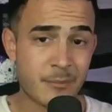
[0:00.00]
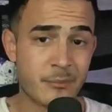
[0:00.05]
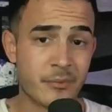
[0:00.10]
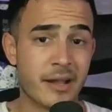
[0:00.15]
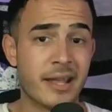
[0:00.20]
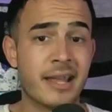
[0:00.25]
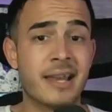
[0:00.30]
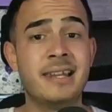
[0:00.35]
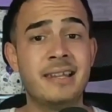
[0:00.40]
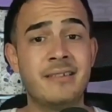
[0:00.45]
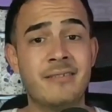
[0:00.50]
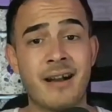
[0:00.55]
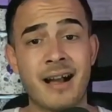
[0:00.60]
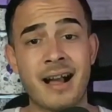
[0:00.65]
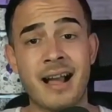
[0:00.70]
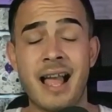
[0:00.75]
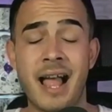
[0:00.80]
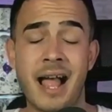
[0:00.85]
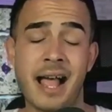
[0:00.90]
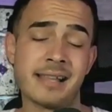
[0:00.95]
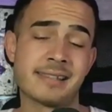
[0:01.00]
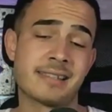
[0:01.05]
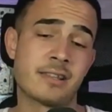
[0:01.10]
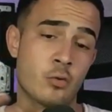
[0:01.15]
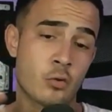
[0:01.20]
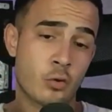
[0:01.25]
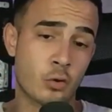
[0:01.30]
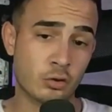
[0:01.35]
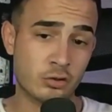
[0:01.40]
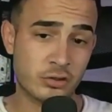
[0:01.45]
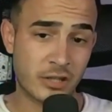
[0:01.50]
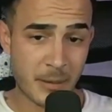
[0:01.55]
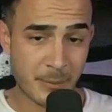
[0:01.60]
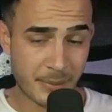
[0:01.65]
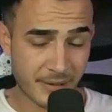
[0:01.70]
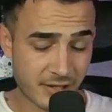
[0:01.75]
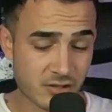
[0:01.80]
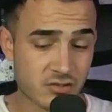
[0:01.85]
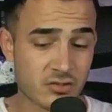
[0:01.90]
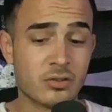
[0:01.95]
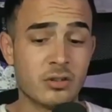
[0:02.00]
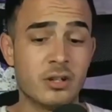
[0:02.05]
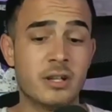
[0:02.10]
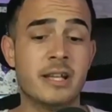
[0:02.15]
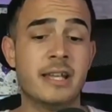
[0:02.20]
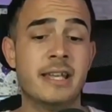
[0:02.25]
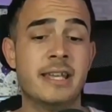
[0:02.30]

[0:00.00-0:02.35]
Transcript: pues él iba a hacer un corte de peso,